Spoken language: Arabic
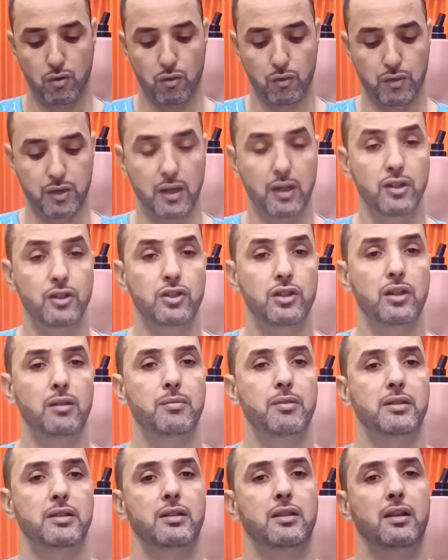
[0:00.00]
وكاين
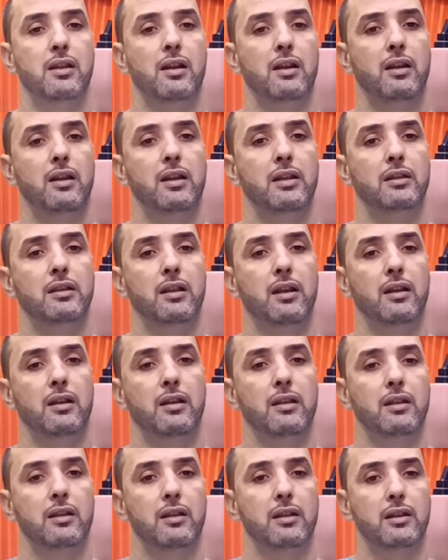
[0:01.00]
جليبات ديال
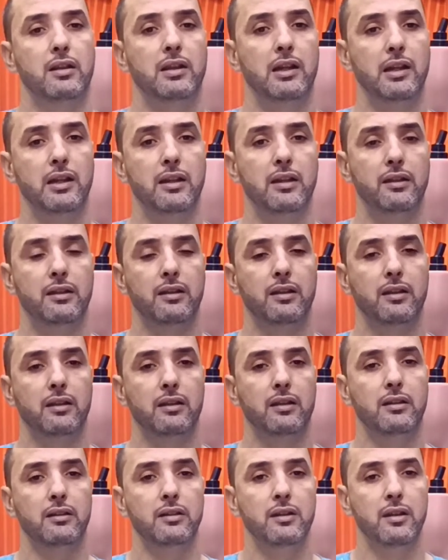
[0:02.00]
ديال كليان
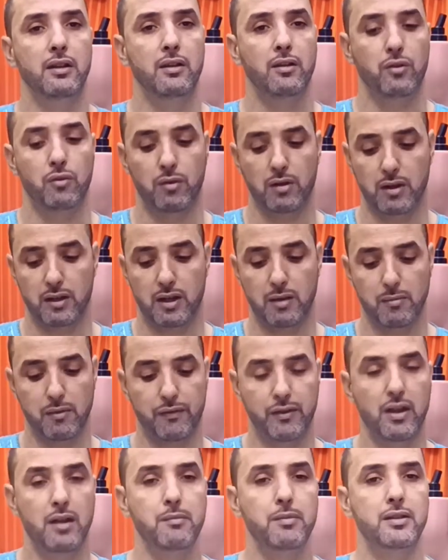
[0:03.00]
ديالنا ولكن ما
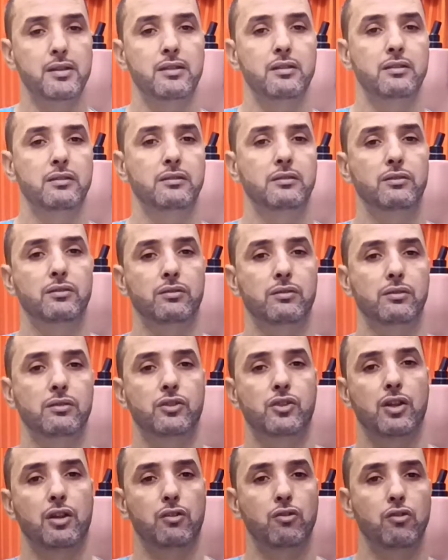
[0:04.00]
فيها باس
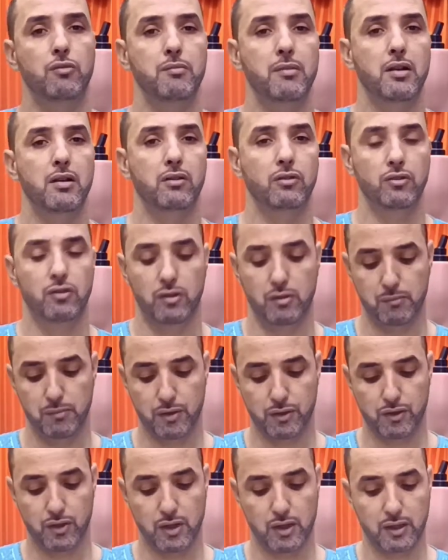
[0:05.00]
نشاركهم معكم
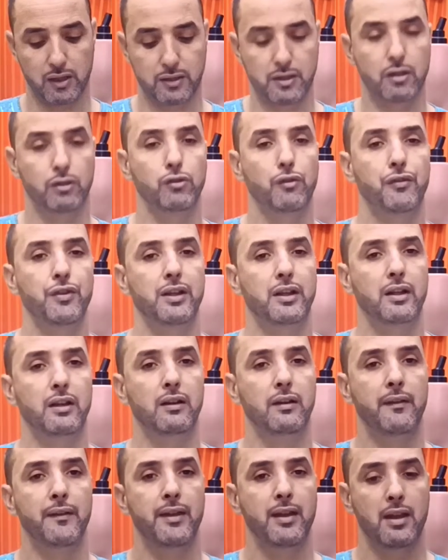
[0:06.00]
باش هكا تاخذوا
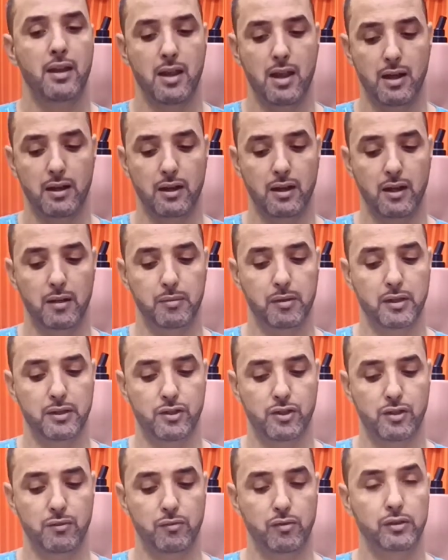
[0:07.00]
فكره يعني اللي بغات
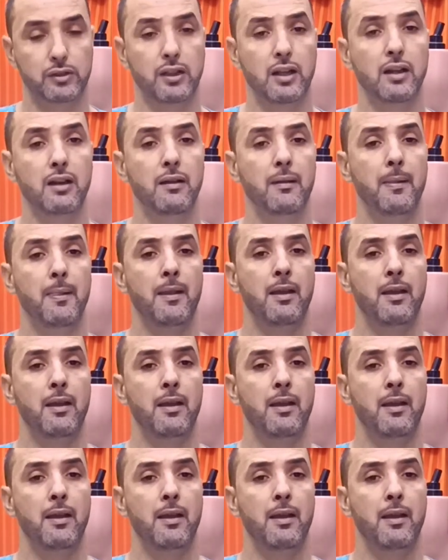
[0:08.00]
شي موديل